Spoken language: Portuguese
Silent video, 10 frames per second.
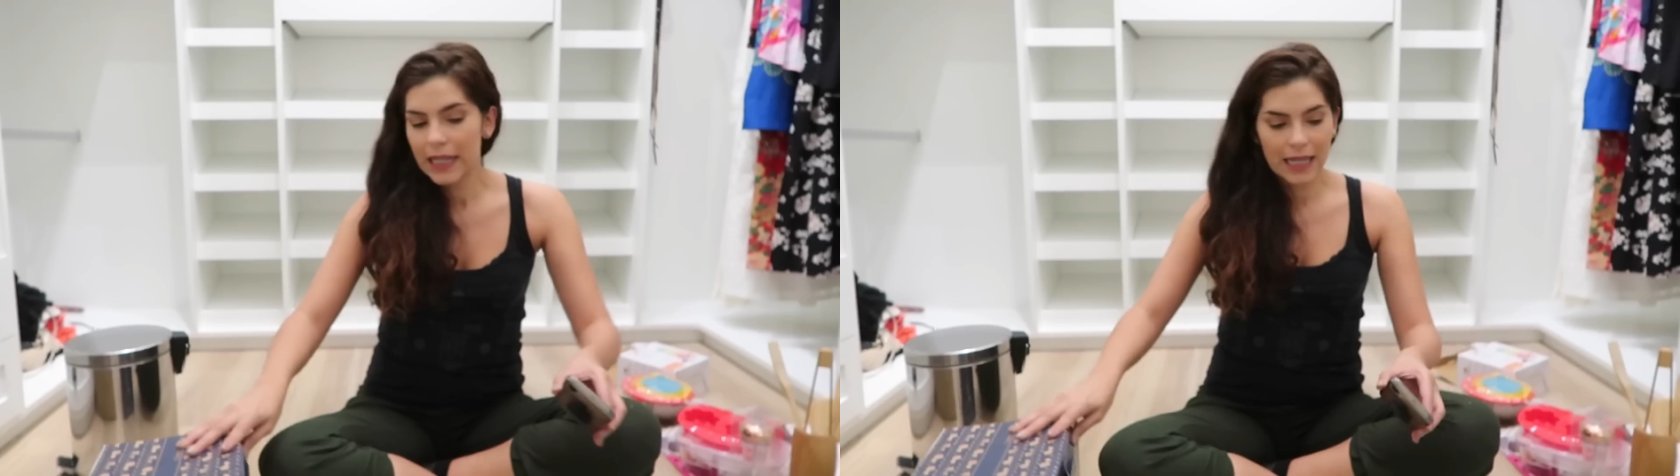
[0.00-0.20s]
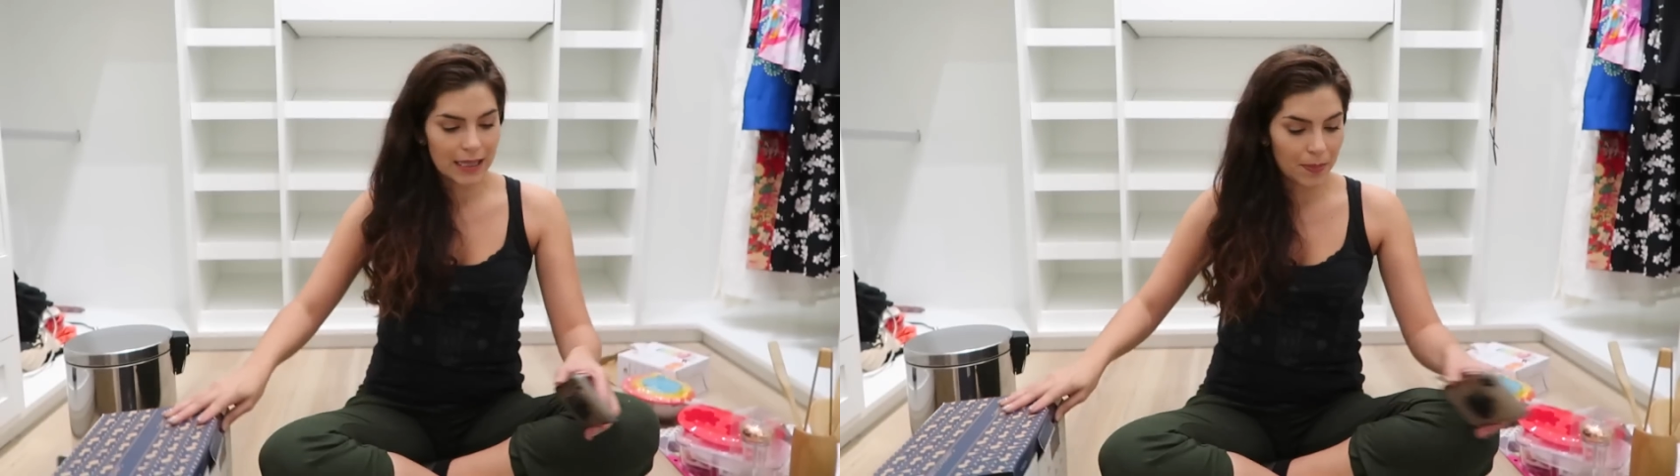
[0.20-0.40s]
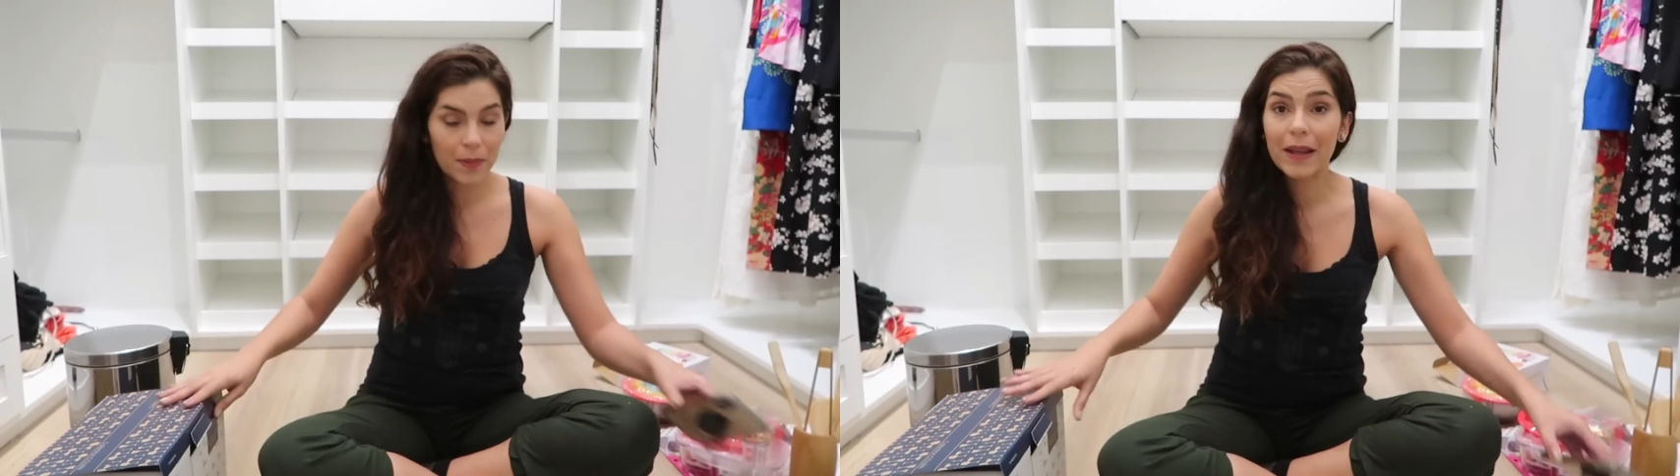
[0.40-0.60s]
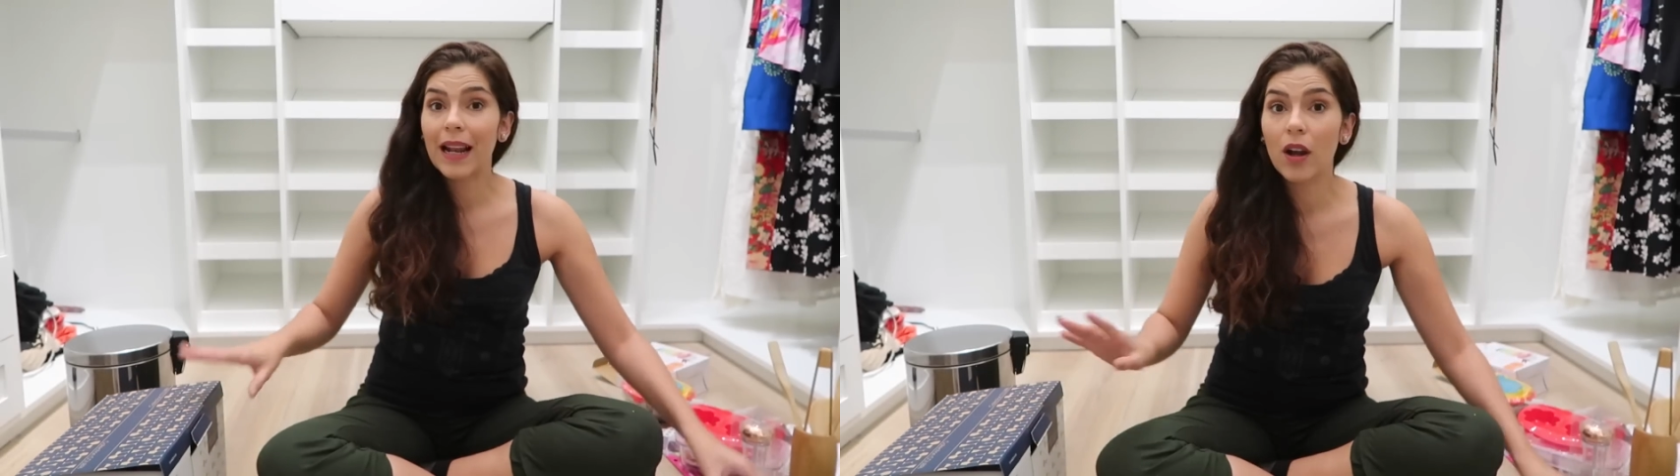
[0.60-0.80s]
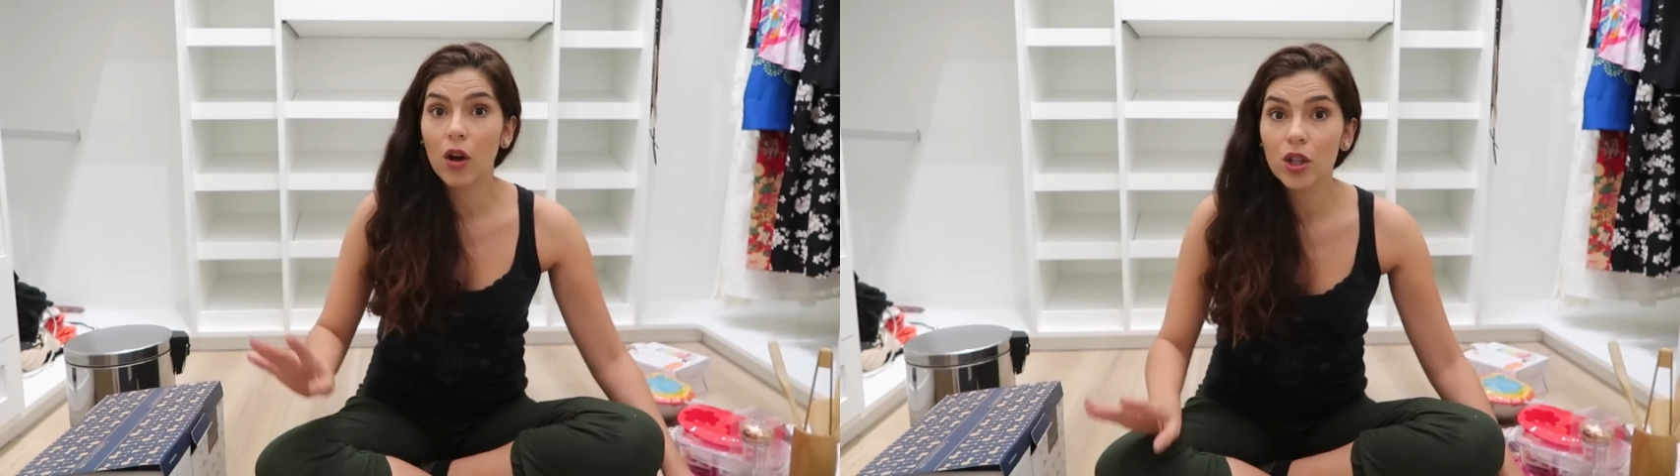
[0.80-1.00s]
E nessa
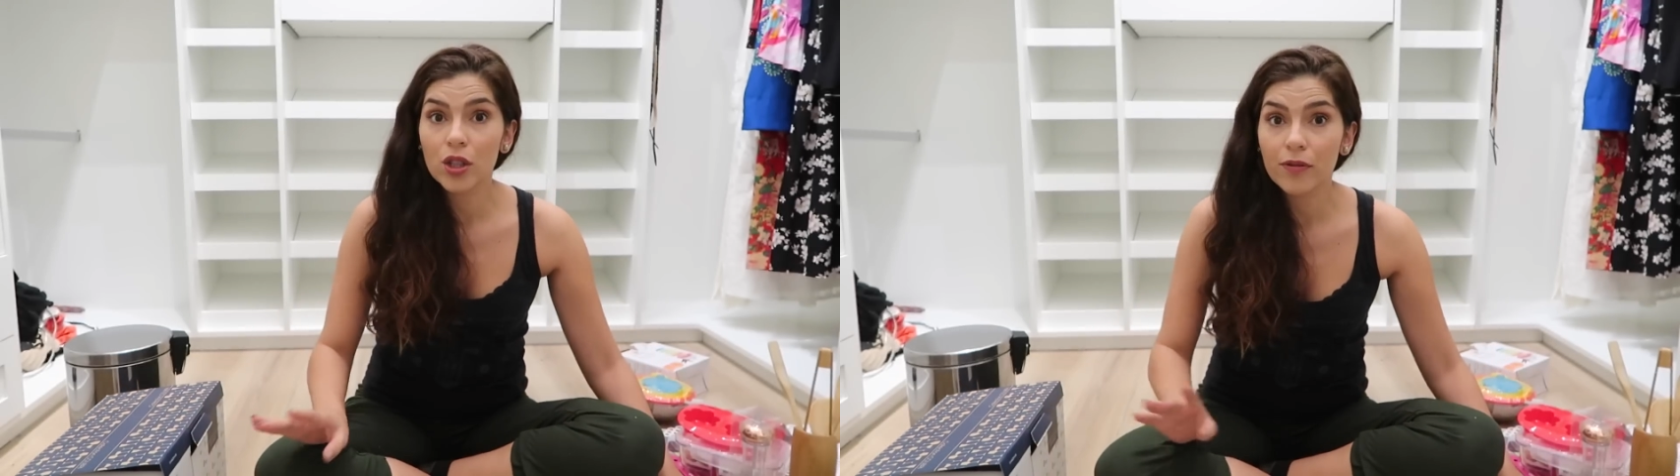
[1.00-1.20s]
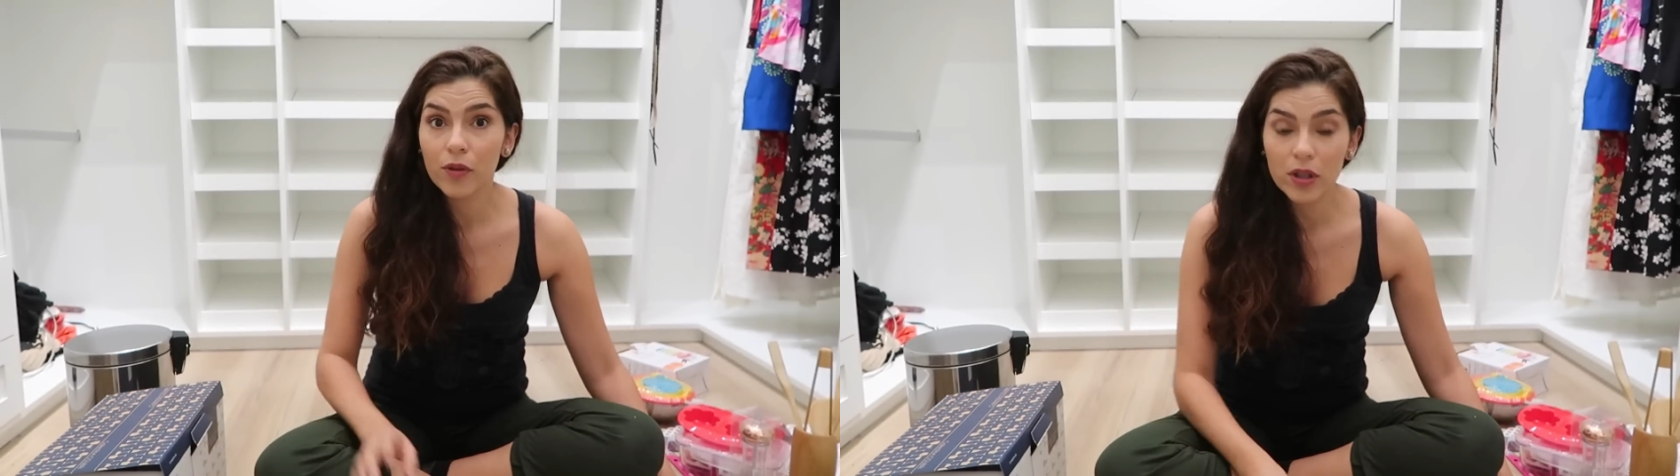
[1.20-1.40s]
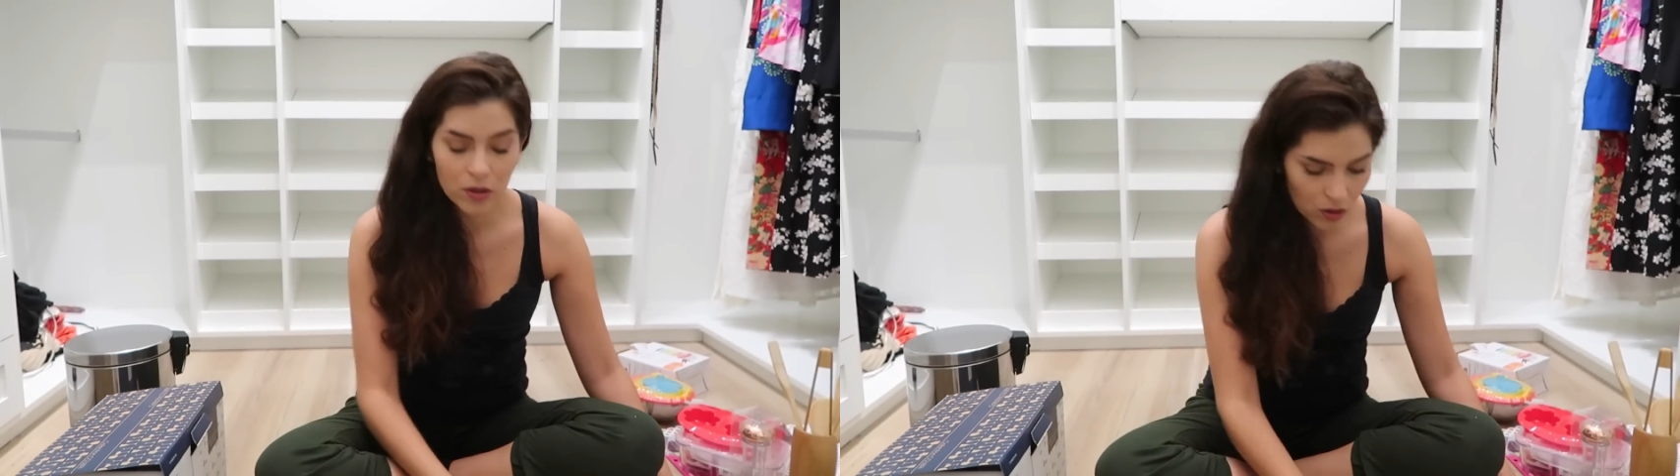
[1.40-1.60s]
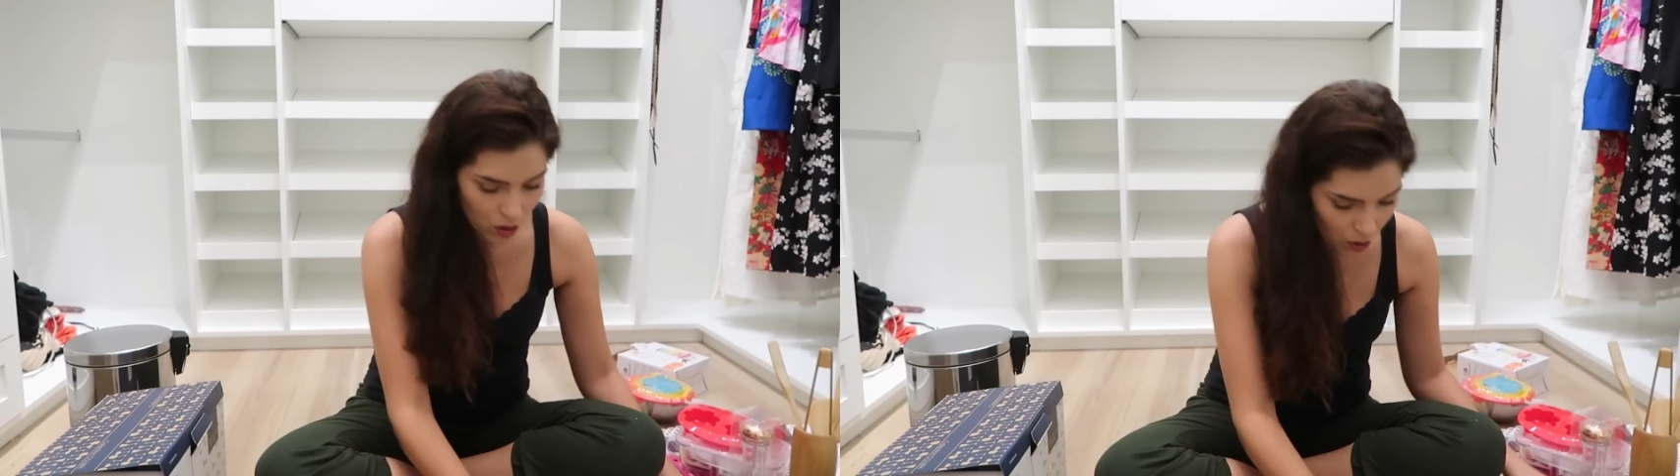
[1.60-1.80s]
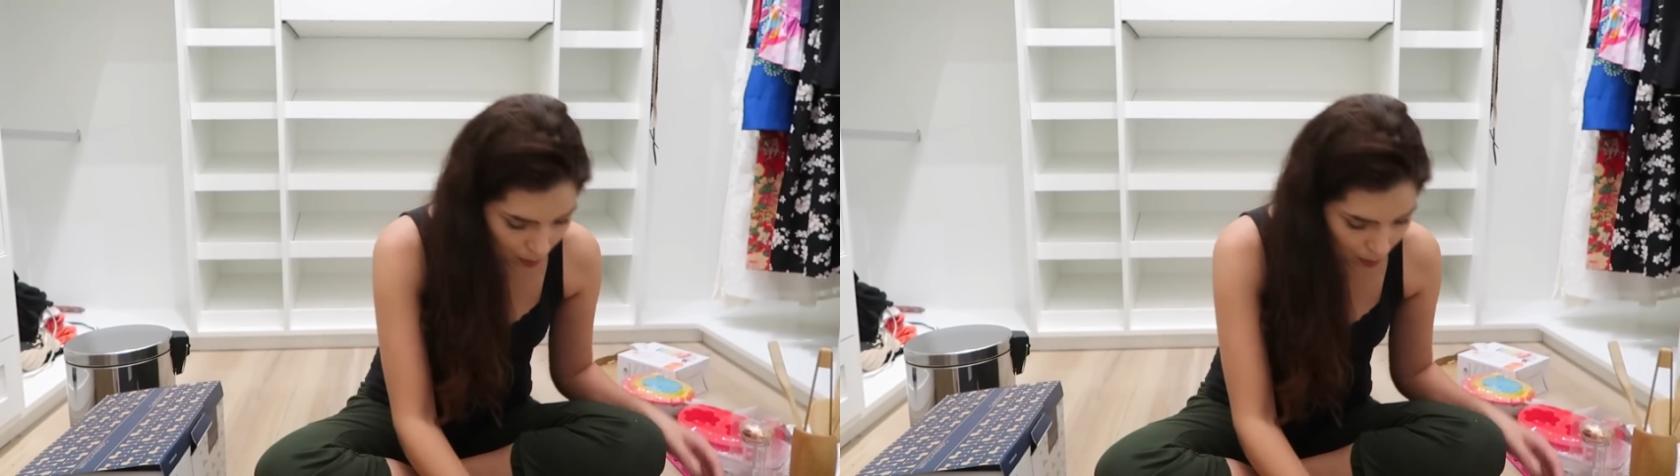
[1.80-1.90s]
primeira loja foi isso que eu